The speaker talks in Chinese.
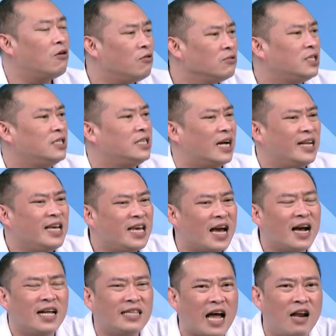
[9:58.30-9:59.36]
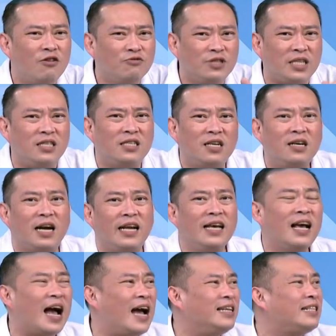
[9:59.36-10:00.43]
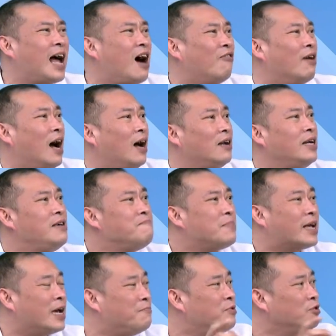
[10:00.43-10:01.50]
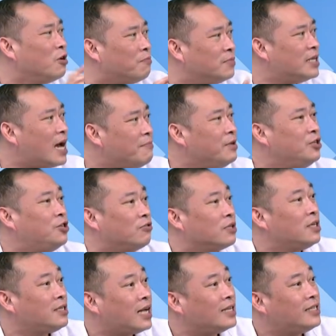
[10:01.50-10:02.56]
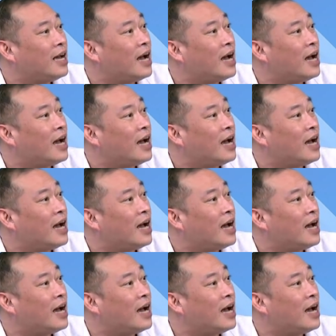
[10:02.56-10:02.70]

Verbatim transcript: 我讲警讲，你赶快带那种警车甲恁开道啦。你根本都唔知民众，你开